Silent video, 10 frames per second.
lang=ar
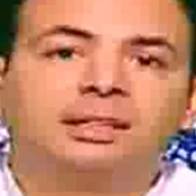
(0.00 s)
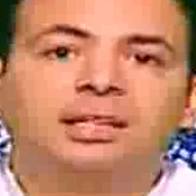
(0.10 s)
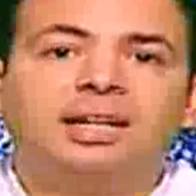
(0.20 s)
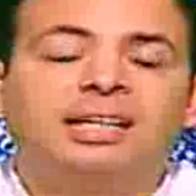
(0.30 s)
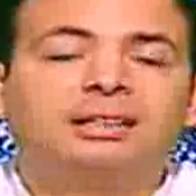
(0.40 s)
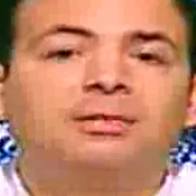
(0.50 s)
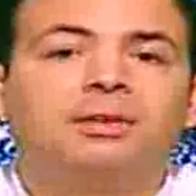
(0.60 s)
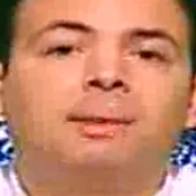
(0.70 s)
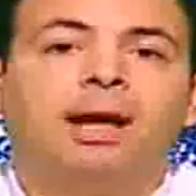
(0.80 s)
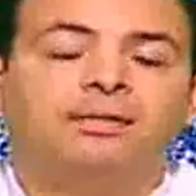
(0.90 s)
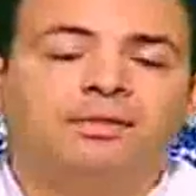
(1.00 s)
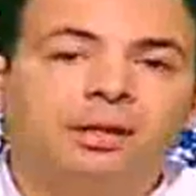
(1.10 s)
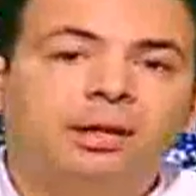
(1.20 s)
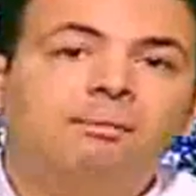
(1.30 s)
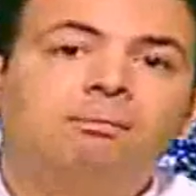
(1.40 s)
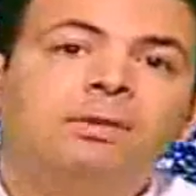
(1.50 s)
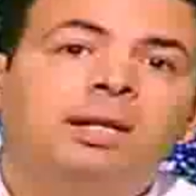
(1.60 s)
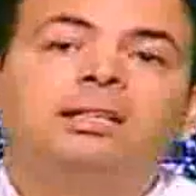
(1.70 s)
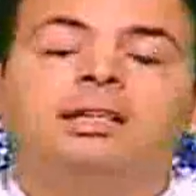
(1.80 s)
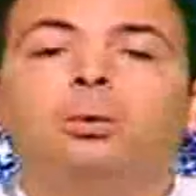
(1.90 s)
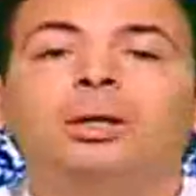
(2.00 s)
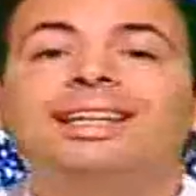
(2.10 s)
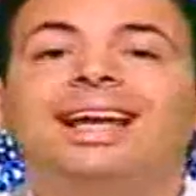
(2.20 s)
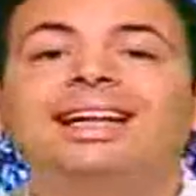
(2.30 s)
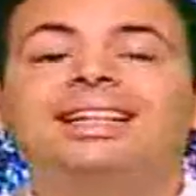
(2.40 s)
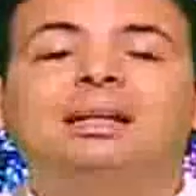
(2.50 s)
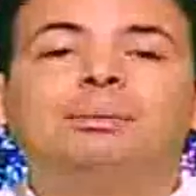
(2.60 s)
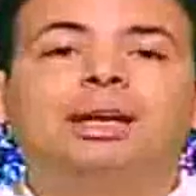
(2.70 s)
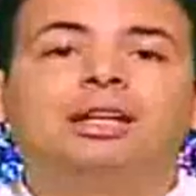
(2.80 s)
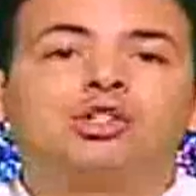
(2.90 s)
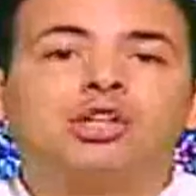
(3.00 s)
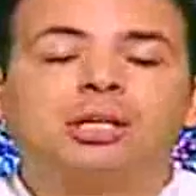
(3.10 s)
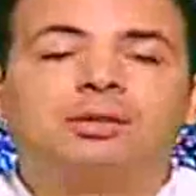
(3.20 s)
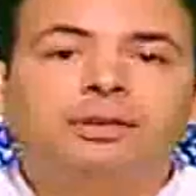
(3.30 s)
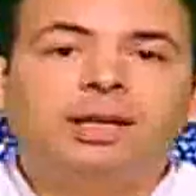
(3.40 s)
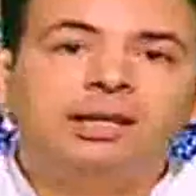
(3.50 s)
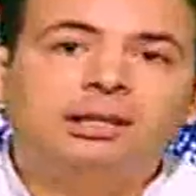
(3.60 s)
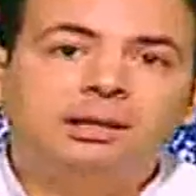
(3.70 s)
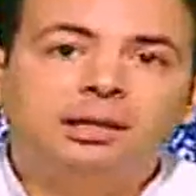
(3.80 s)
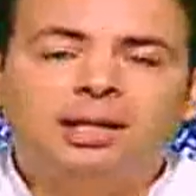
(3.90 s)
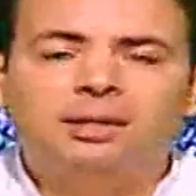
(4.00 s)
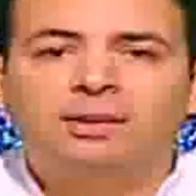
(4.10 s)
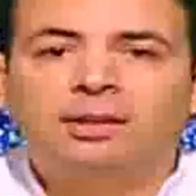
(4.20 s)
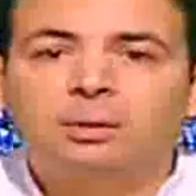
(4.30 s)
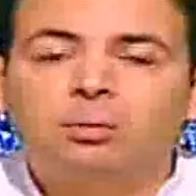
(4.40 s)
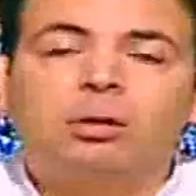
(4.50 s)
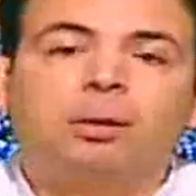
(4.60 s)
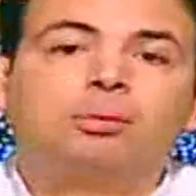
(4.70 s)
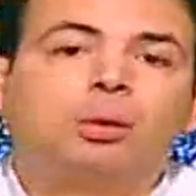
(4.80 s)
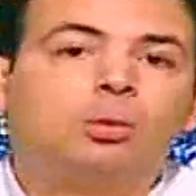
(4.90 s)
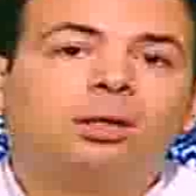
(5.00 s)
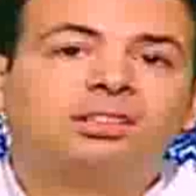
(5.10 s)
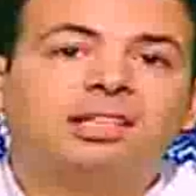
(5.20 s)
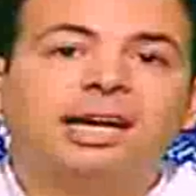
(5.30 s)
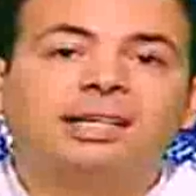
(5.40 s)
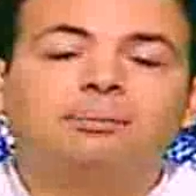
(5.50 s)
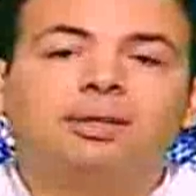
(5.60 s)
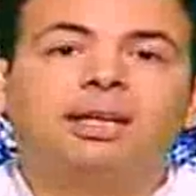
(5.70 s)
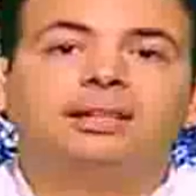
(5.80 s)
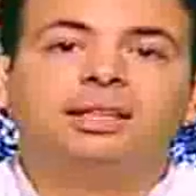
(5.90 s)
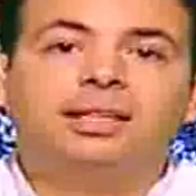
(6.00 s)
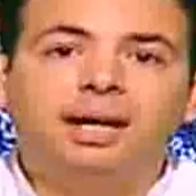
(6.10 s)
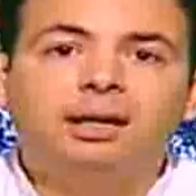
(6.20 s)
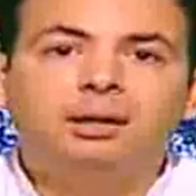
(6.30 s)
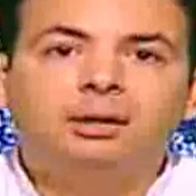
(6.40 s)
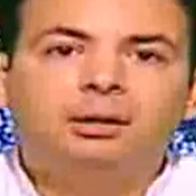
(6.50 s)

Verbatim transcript: جدا حتى في المحافل الدوليه الكبيره اللي شارك فيها النادي الاهلي زي دوري الابطال وكاس العالم للانديه